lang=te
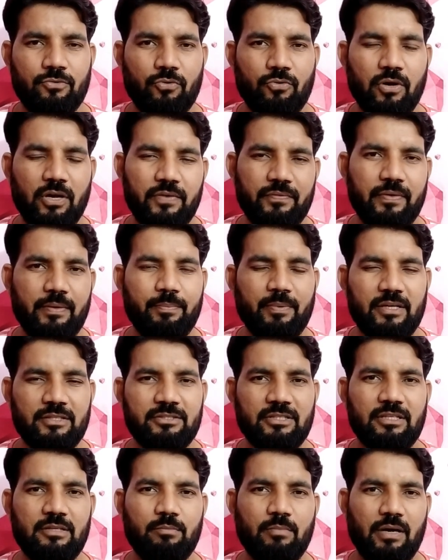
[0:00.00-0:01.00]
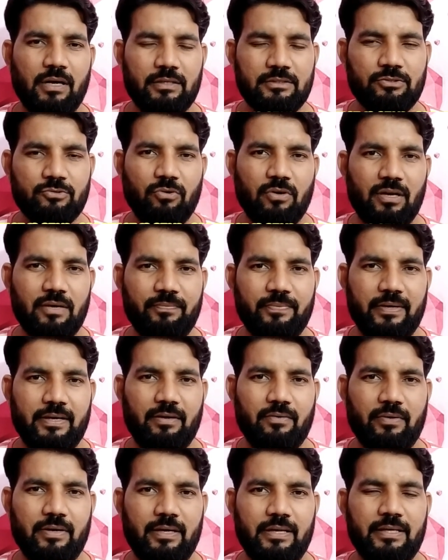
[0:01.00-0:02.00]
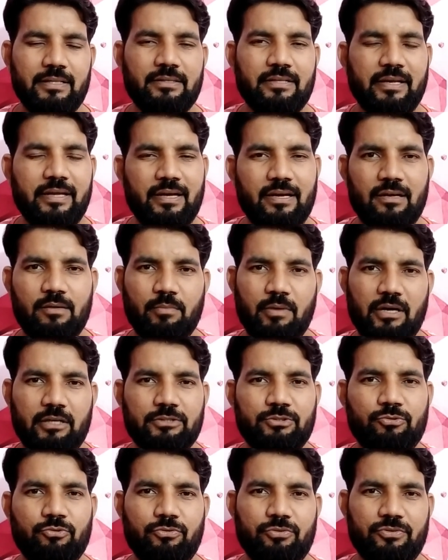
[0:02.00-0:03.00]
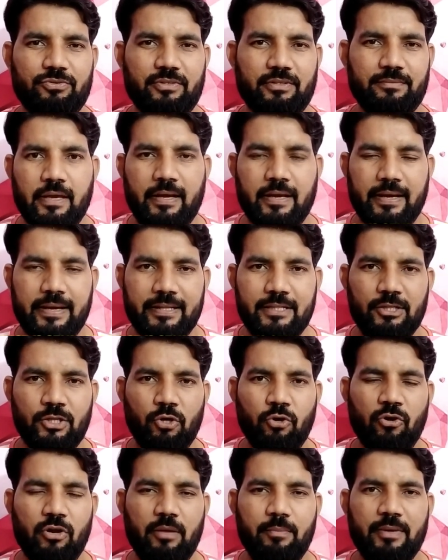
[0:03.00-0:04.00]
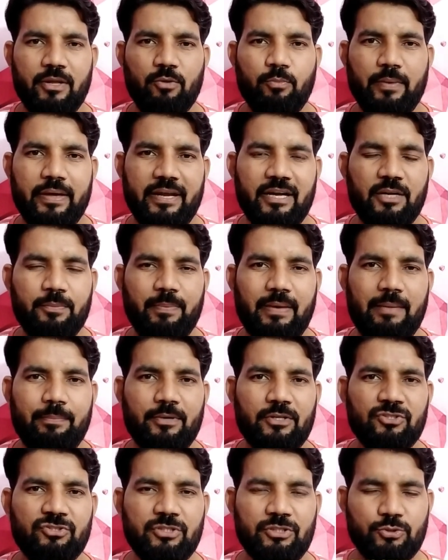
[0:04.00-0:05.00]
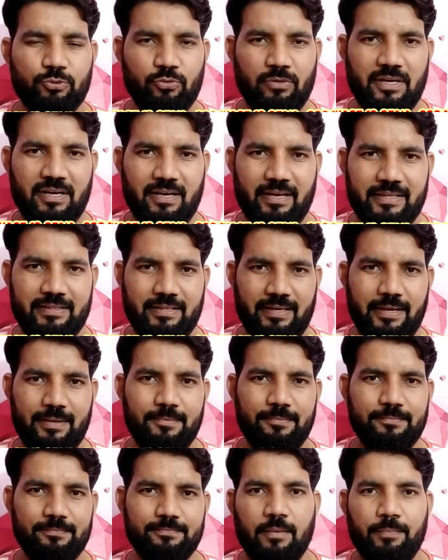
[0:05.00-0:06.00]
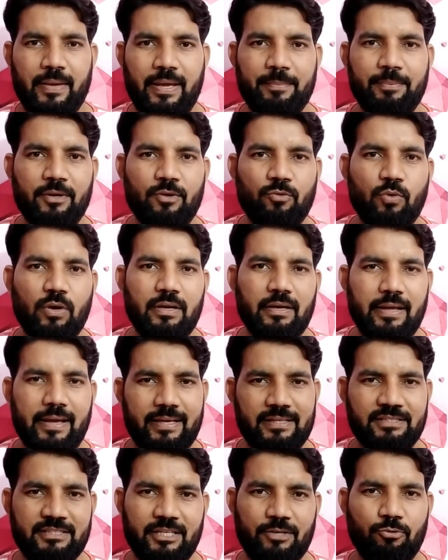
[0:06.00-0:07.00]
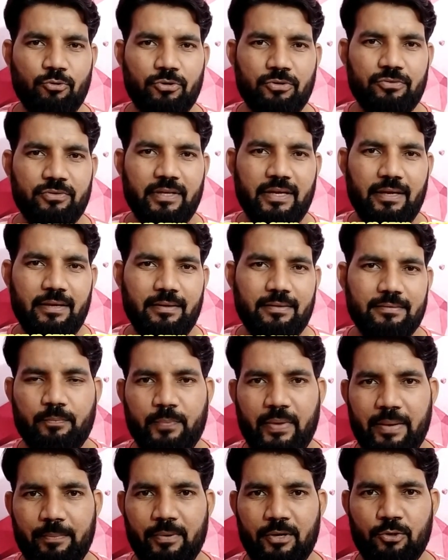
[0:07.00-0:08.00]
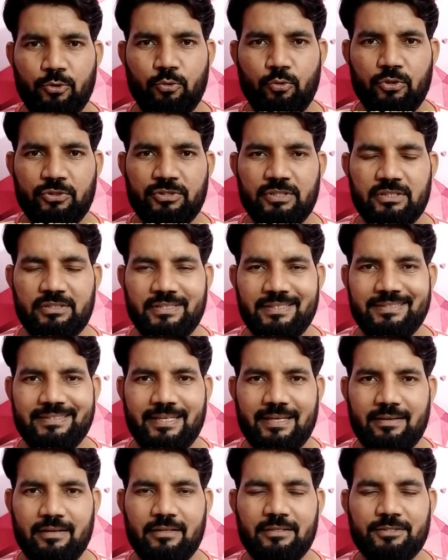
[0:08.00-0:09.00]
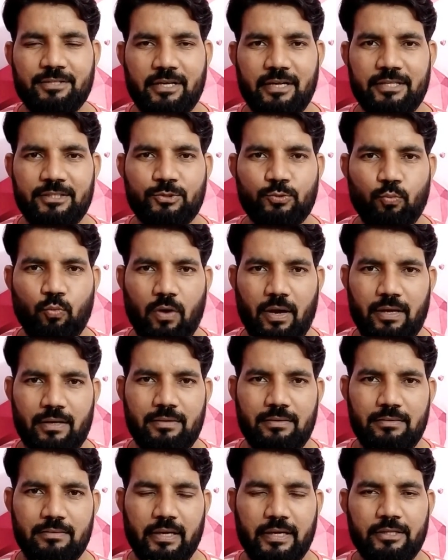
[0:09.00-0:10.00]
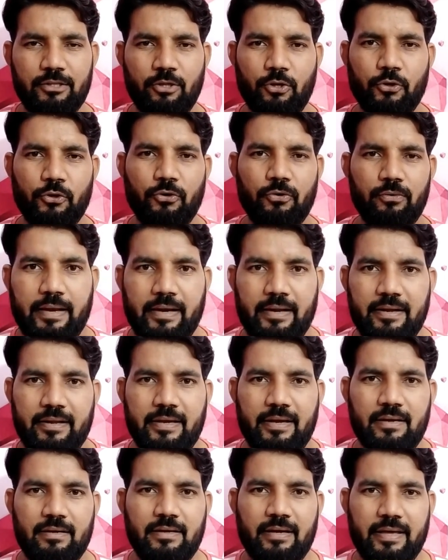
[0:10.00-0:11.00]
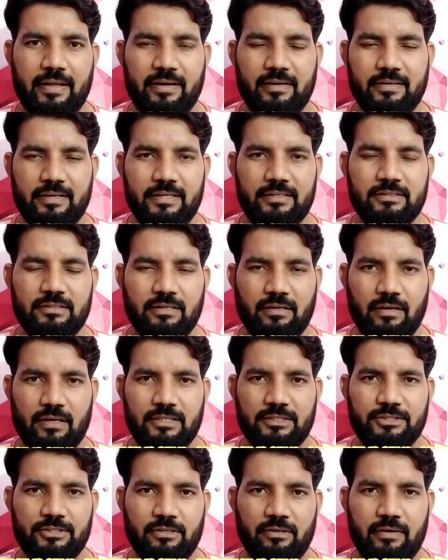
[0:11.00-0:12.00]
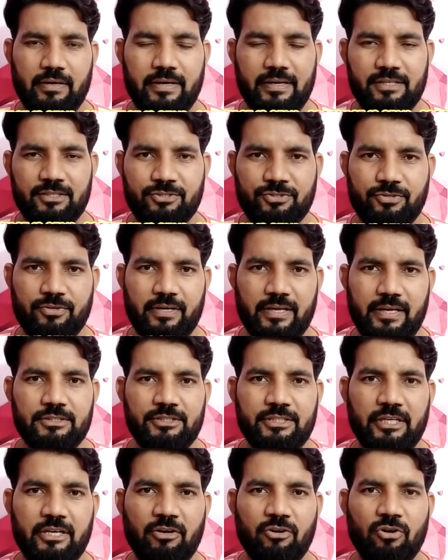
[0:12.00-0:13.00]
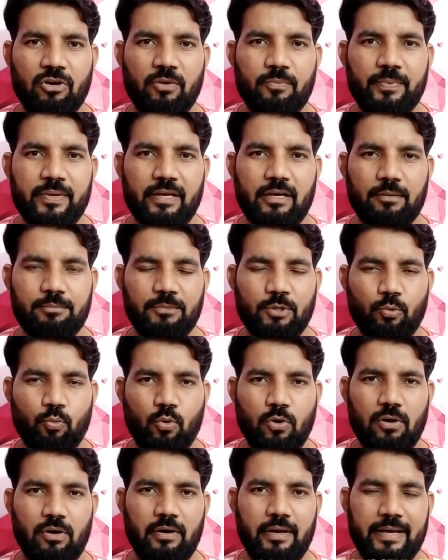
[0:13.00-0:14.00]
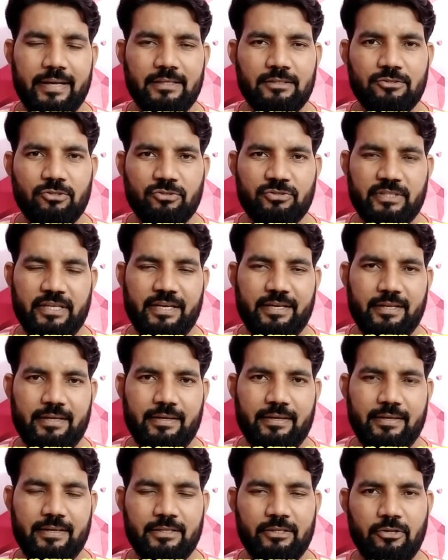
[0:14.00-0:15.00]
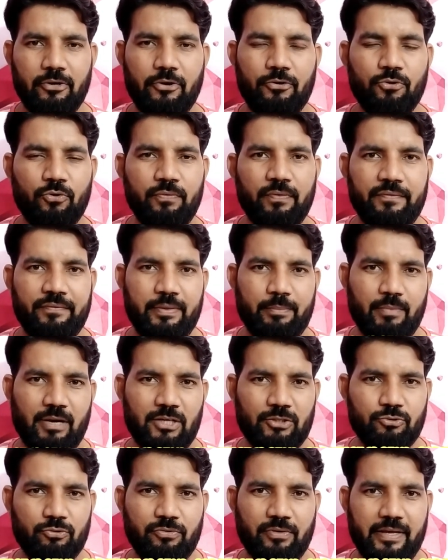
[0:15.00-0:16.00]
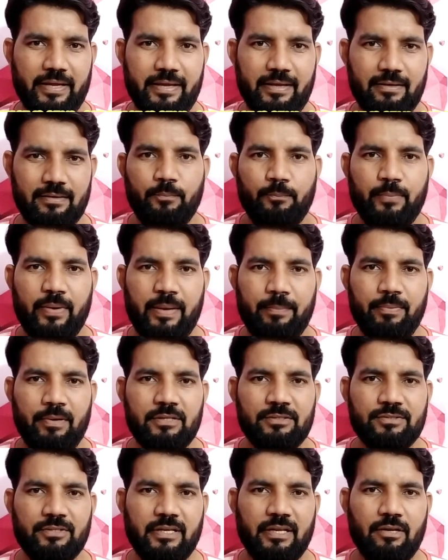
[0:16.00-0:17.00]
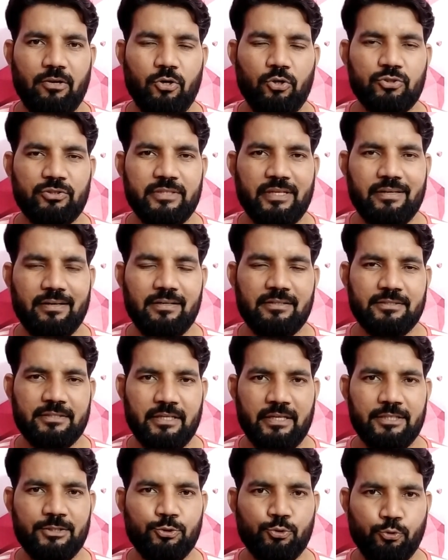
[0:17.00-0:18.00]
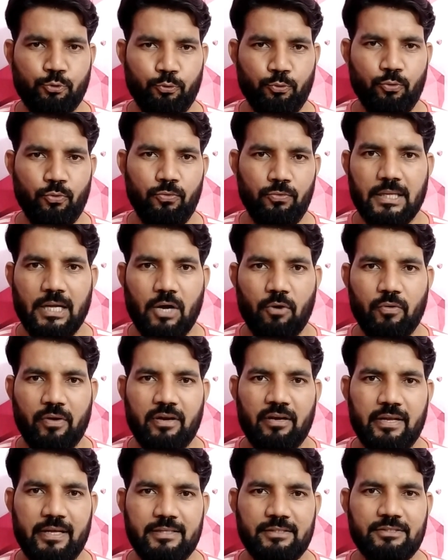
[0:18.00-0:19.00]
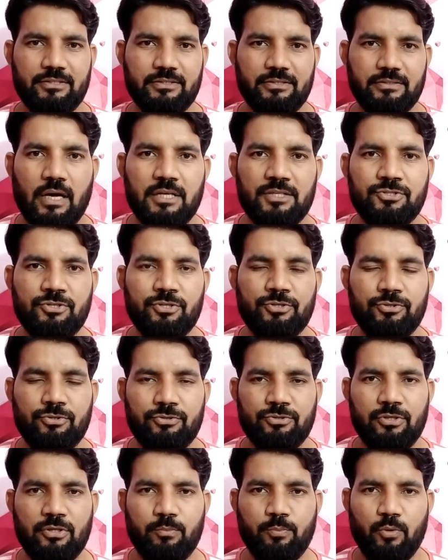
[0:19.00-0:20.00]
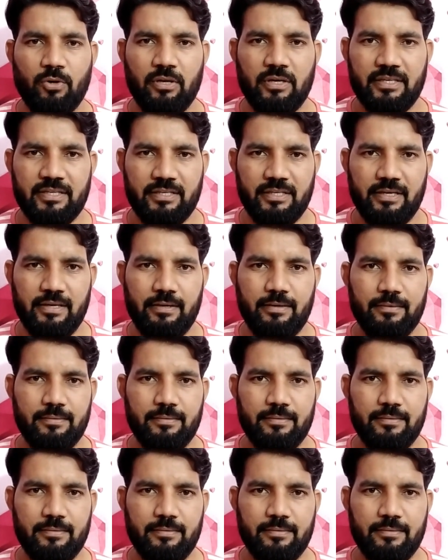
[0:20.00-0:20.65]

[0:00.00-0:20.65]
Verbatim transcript: ట్వంటీ ఫైవ్ పర్సెంట్ మార్క్స్ క్వాలిఫై అవ్వాలి త్రీ హండ్రెడ్ మార్క్స్కి ఉంటుంది ఇక ఇందులోనే మీరు మెరిట్ పేపర్స్ తీసుకున్నట్లయితే పేపర్ వన్ ఎస్ఏ ఉంటుంది పేపర్ టూ వచ్చేసి జనరల్ స్టడీస్ వన్ ఇందులో ఇండియన్ హెరిటేజ్ కల్చర్ అండ్ హిస్టరీ జియోగ్రఫీ ఆఫ్ ద వరల్డ్ అండ్ సొసైటీ ఇందులో టూ ఫిఫ్టీ మార్క్స్ ఉంటాయి పేపర్ త్రీలో జనరల్ స్టడీస్ టూ గవర్నెన్స్ కాన్స్టిట్యూషన్ పాలిటీ